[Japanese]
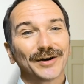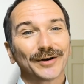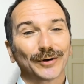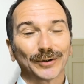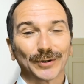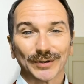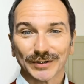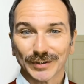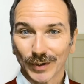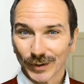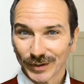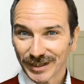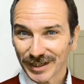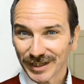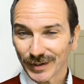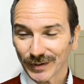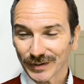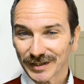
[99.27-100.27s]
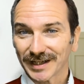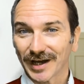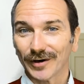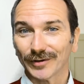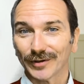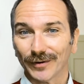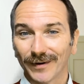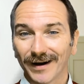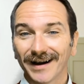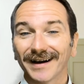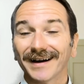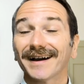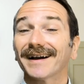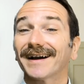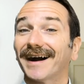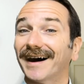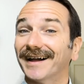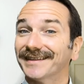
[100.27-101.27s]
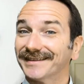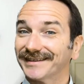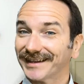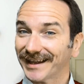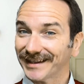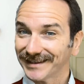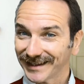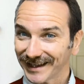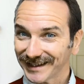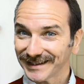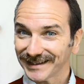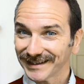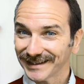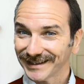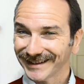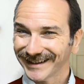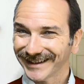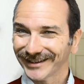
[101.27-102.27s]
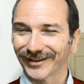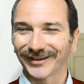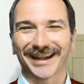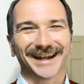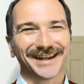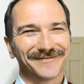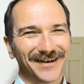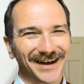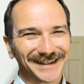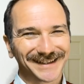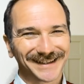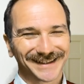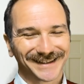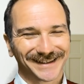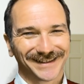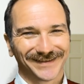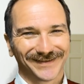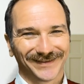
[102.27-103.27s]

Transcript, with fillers: この装置を使うのは簡単です。となります。